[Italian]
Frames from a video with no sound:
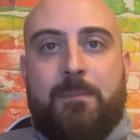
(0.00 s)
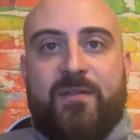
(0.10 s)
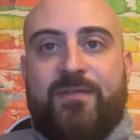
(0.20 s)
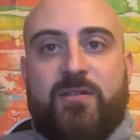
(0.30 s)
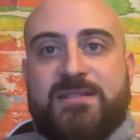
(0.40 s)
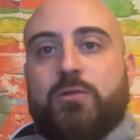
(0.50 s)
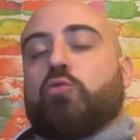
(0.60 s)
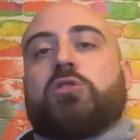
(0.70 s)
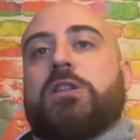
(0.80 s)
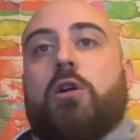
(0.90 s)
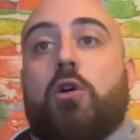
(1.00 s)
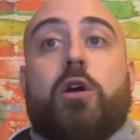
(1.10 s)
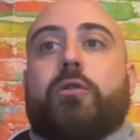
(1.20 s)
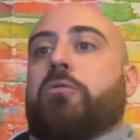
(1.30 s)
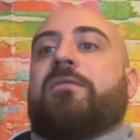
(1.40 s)
per forza tutti
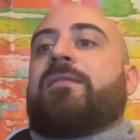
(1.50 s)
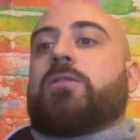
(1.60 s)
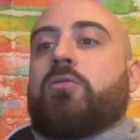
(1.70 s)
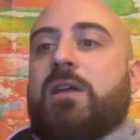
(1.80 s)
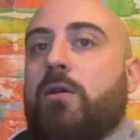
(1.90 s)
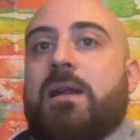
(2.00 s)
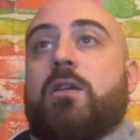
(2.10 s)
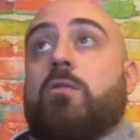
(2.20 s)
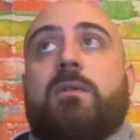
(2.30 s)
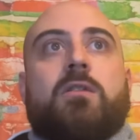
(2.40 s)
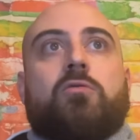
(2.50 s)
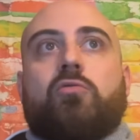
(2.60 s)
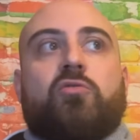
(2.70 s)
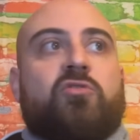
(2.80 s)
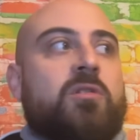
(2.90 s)
d'accordo sul fatto che ora la
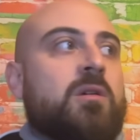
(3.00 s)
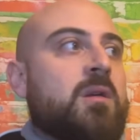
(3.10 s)
Juventus